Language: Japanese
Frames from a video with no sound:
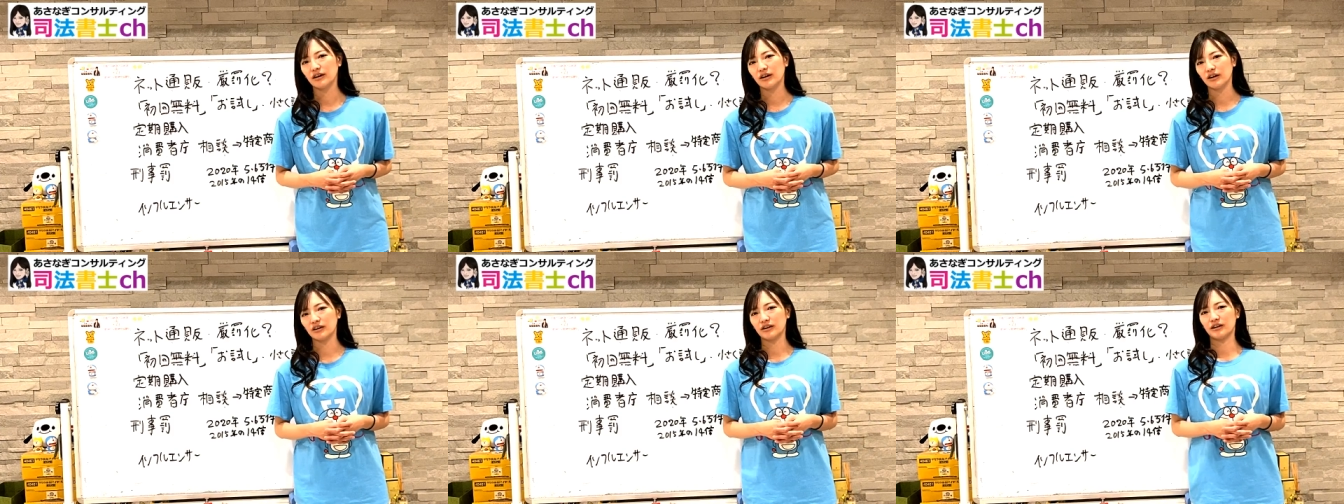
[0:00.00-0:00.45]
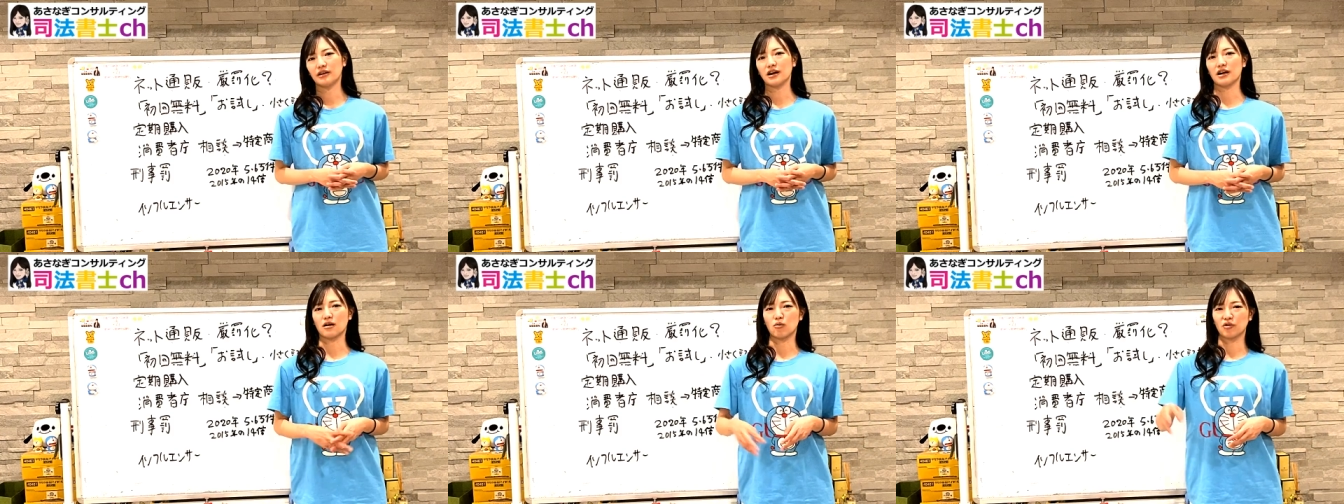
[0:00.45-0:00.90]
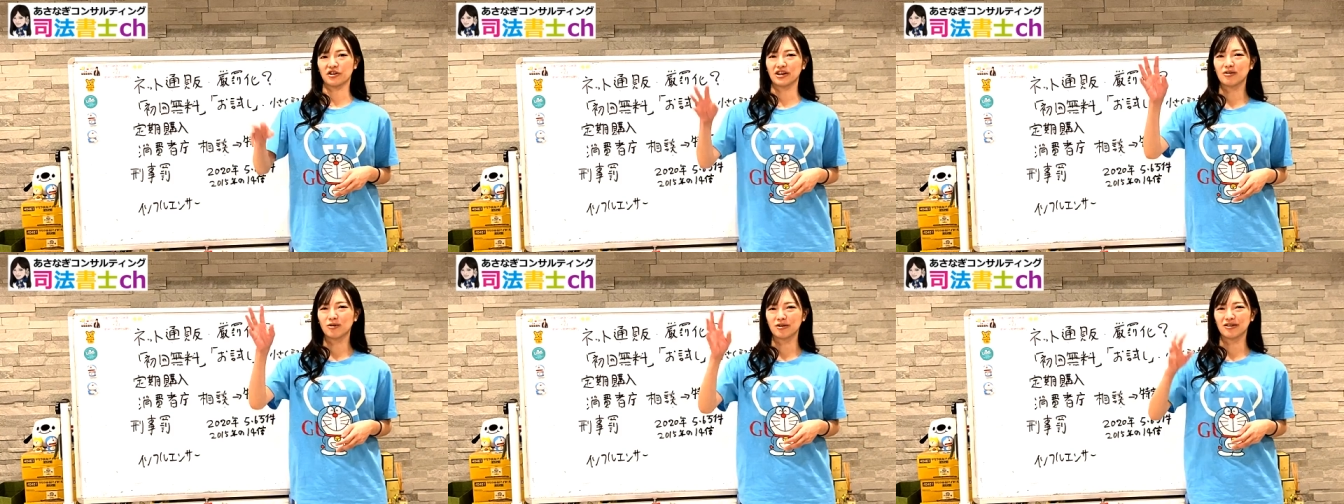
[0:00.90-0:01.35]
えー、なんかこう資
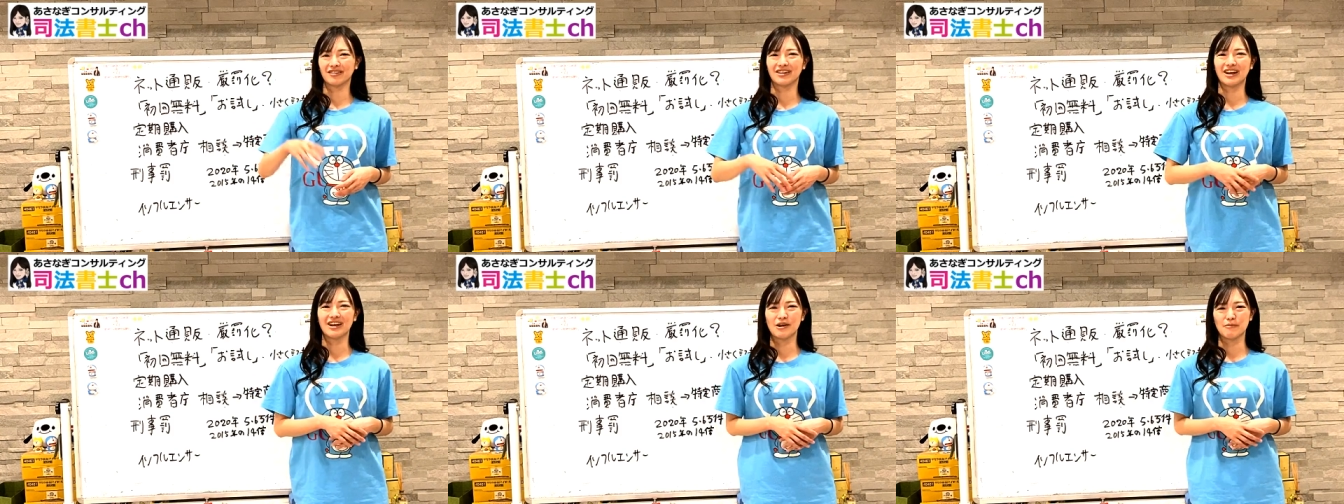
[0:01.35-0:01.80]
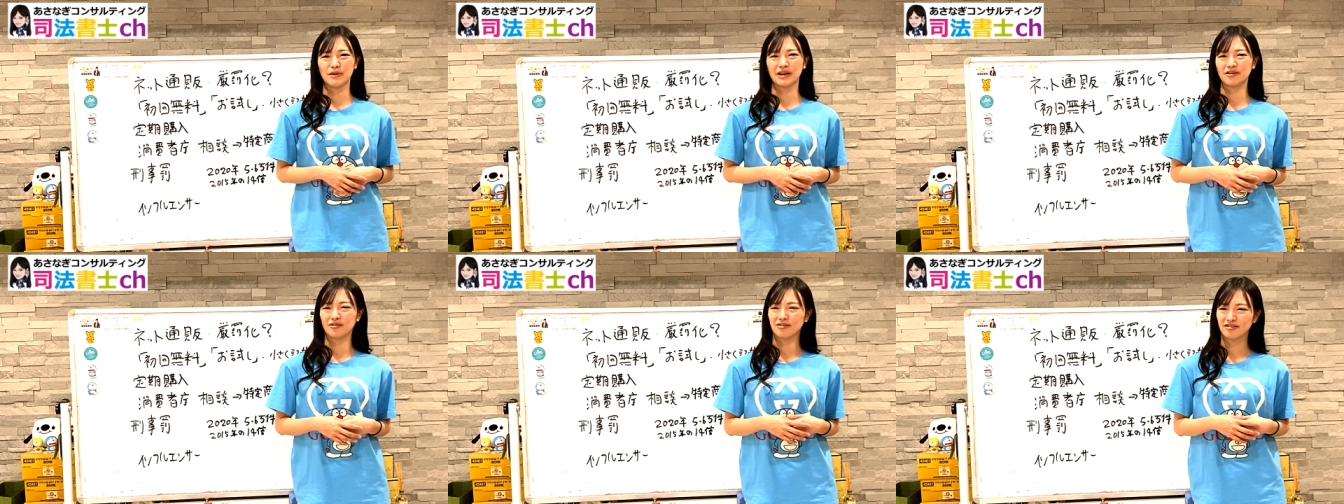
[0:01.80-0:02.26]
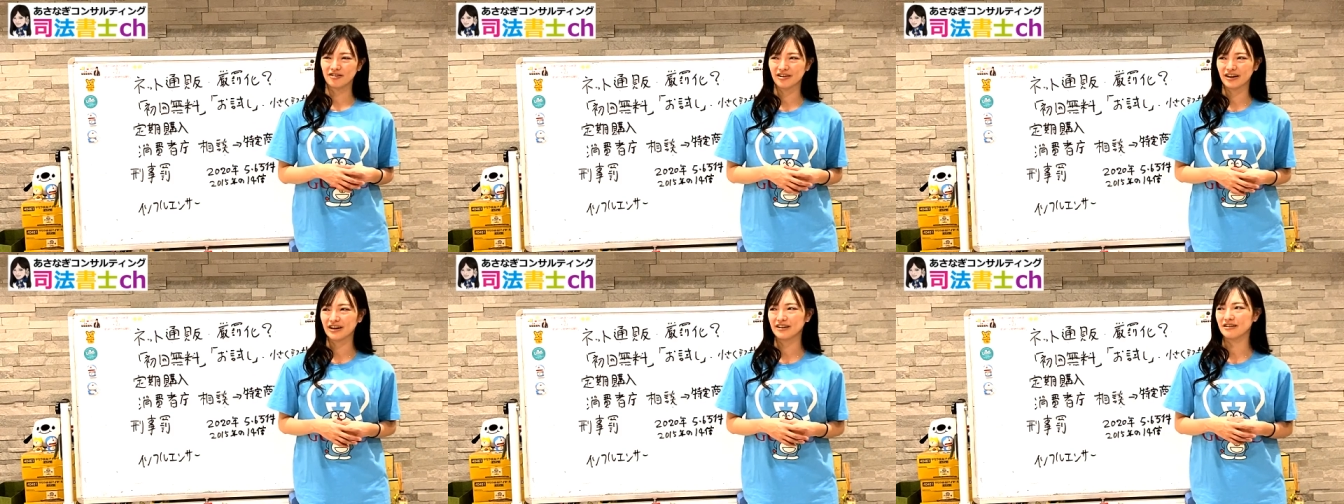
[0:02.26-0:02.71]
格を取って、え勉強する
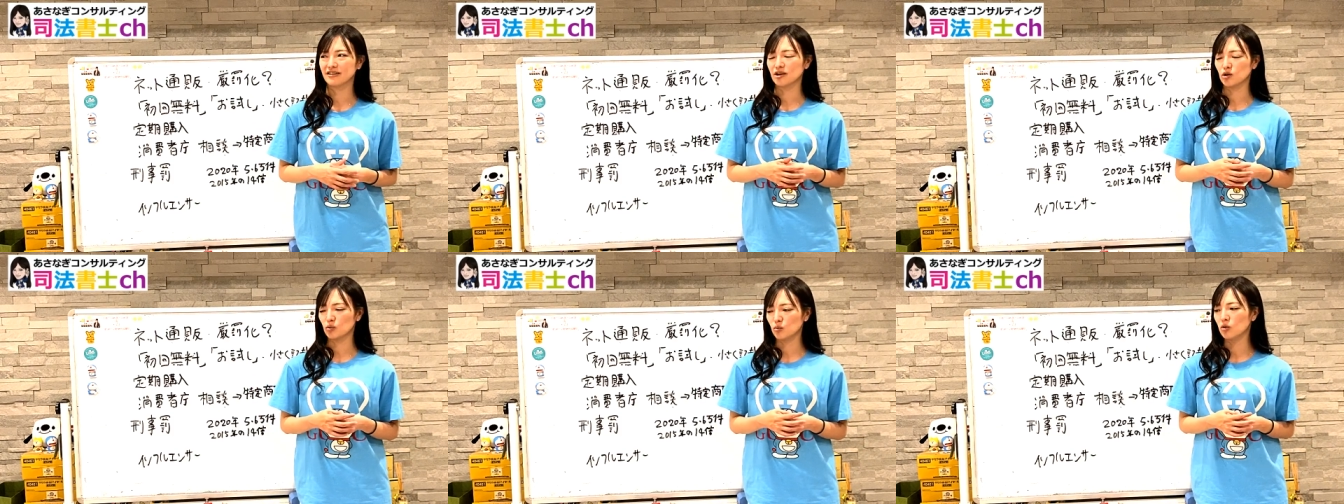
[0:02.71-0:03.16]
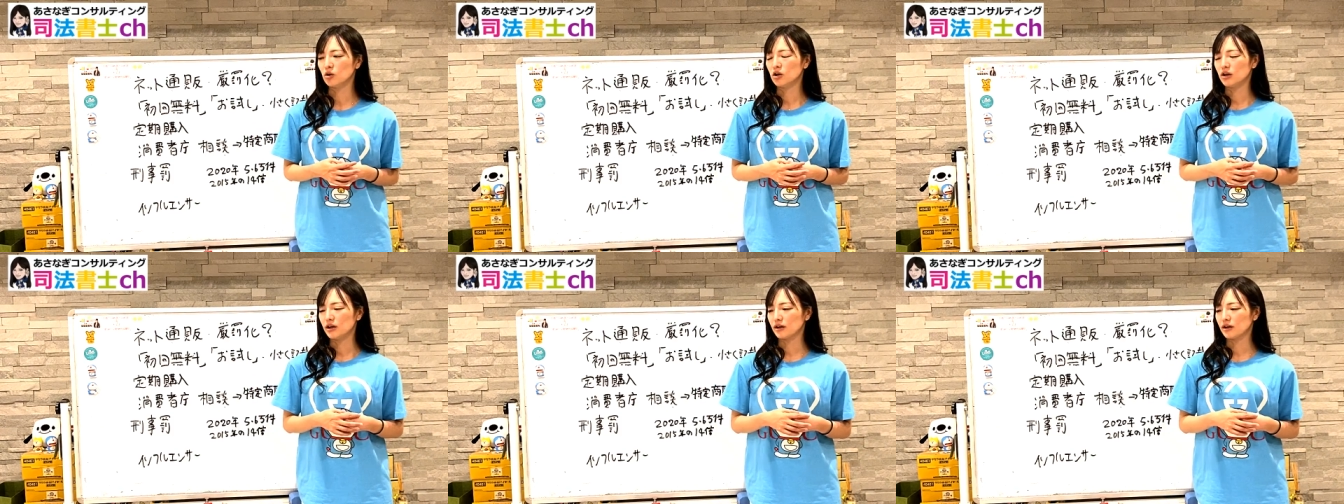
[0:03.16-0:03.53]
じゃないですけれども、